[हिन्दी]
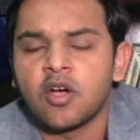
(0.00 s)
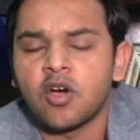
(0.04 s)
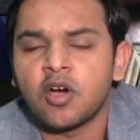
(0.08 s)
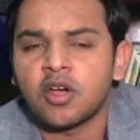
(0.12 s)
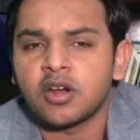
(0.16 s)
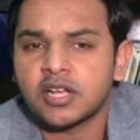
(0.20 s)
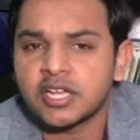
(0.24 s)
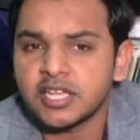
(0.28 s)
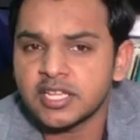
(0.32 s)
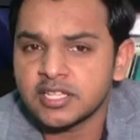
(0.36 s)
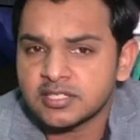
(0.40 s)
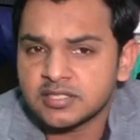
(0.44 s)

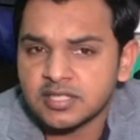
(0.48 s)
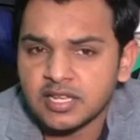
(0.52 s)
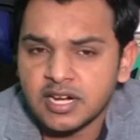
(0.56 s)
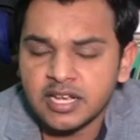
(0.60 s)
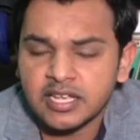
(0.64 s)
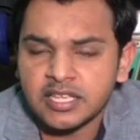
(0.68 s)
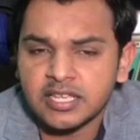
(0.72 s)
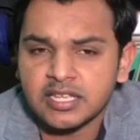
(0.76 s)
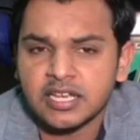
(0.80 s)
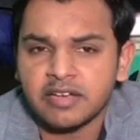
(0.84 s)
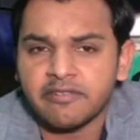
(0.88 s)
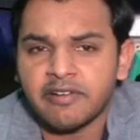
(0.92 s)
और इस तरह
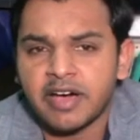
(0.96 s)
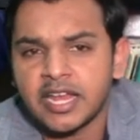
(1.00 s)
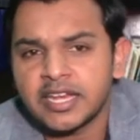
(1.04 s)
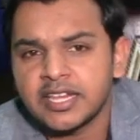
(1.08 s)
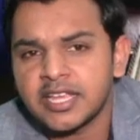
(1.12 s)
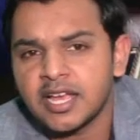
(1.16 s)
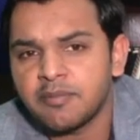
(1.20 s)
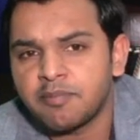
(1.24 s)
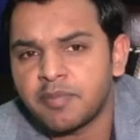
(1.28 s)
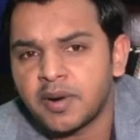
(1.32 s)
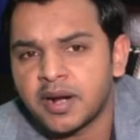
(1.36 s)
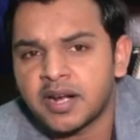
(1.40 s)
की
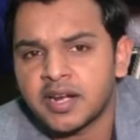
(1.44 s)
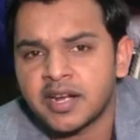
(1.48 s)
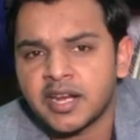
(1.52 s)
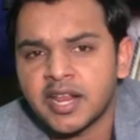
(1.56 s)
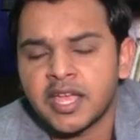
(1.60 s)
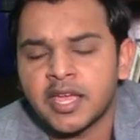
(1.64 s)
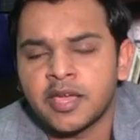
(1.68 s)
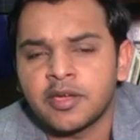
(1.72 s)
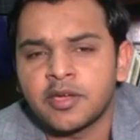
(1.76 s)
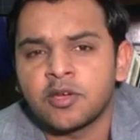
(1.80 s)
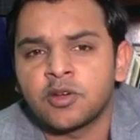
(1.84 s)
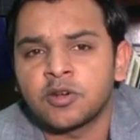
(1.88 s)
कवालियाँ पढ़ रहे
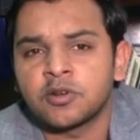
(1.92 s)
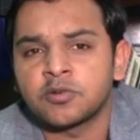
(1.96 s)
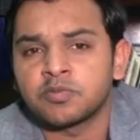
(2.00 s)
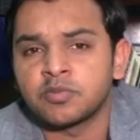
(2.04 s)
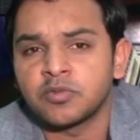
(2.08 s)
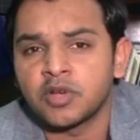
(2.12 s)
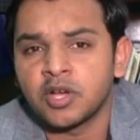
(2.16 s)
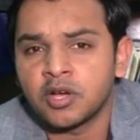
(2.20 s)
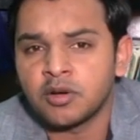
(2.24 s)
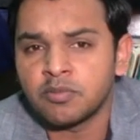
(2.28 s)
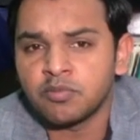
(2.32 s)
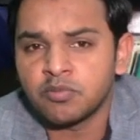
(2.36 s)
हैं
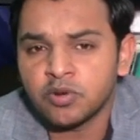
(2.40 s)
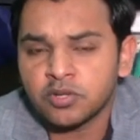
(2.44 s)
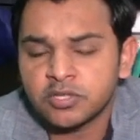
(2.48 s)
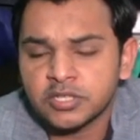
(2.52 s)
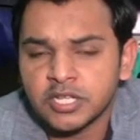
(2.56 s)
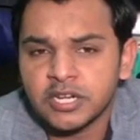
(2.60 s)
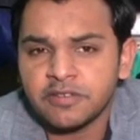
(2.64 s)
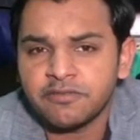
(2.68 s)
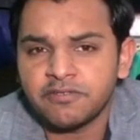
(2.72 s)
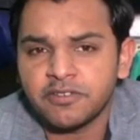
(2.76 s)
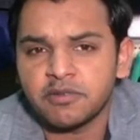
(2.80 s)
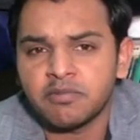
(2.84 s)
और
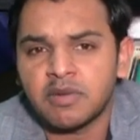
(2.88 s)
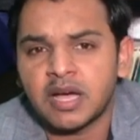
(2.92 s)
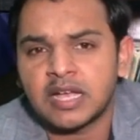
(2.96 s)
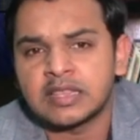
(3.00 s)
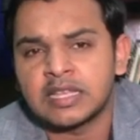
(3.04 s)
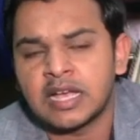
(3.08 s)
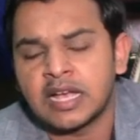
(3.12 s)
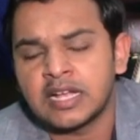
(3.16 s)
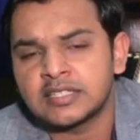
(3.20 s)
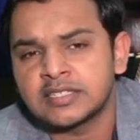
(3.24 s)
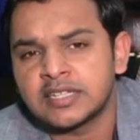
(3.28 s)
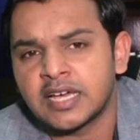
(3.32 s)
मुख्तलिफ
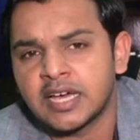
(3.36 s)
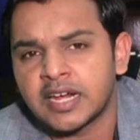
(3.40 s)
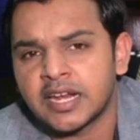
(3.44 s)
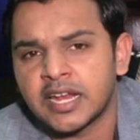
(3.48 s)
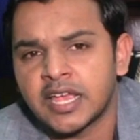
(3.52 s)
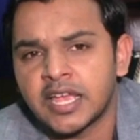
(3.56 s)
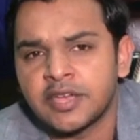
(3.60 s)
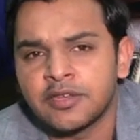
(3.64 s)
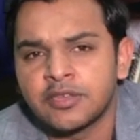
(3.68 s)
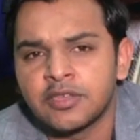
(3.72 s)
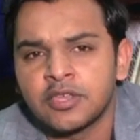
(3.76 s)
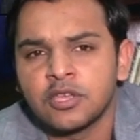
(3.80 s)
इबादत कर
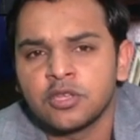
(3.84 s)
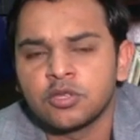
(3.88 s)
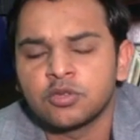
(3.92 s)
रहे हैं